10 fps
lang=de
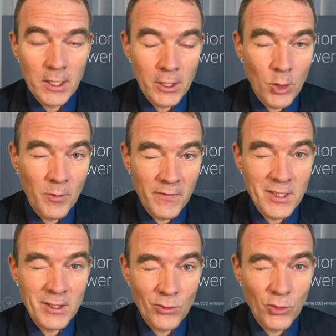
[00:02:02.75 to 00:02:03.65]
ich gleich nochmal
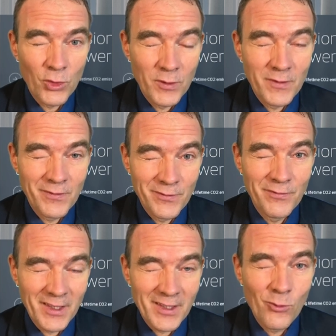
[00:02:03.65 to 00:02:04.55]
was zu,
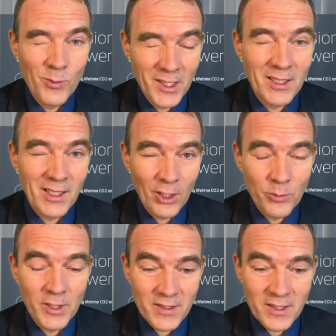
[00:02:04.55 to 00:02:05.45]
warum ich
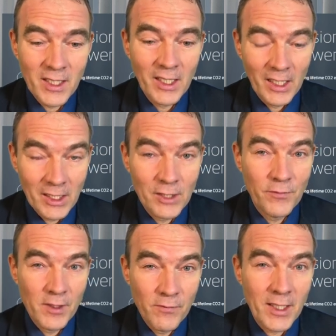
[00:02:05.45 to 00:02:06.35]
glaube, dass da echt
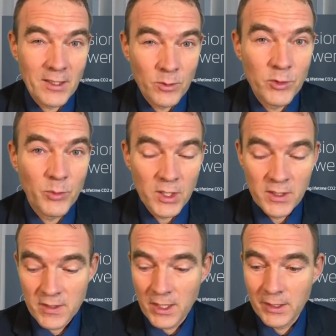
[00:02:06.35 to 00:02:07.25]
viel
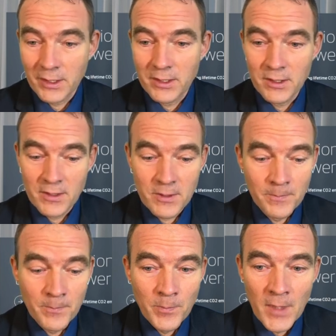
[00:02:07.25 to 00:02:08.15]
Wachstumspotenzial drin ist.
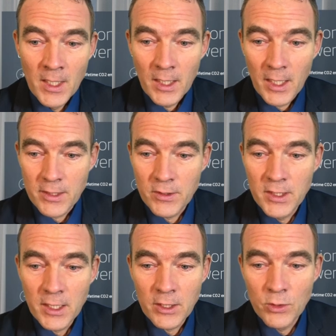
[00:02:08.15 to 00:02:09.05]
Also
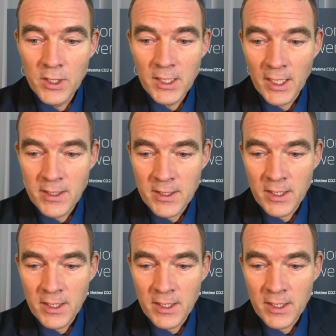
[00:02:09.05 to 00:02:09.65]
hier natürlich ganz,